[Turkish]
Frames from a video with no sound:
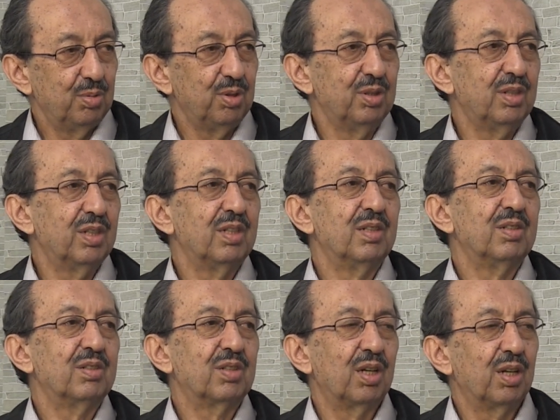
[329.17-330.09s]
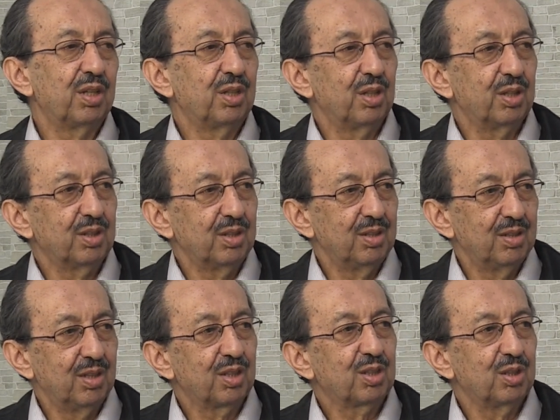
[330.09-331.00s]
birinde sanata
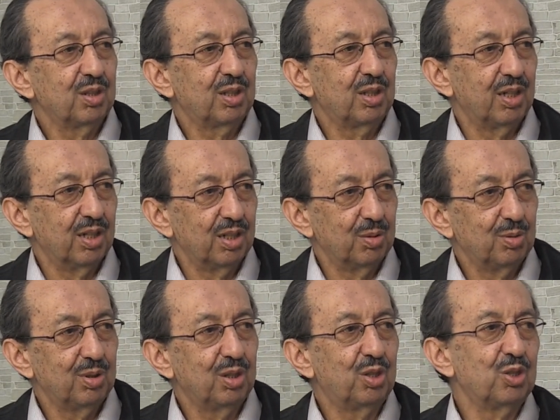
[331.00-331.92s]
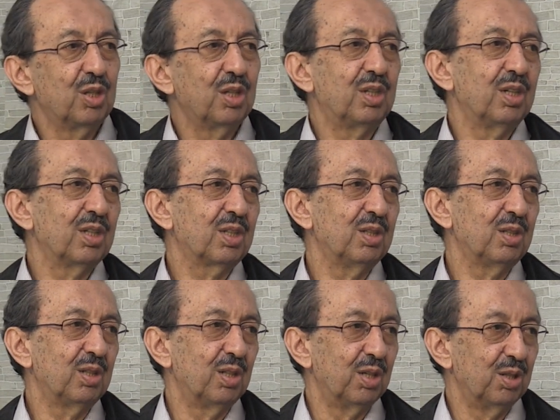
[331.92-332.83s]
yatkınlık ileridir, birinde ticarete
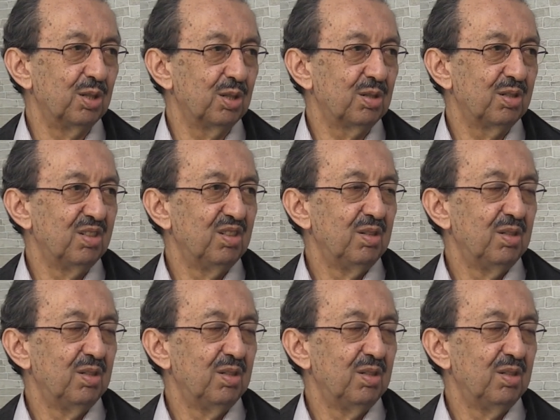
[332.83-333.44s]
yatkınlık ileridir.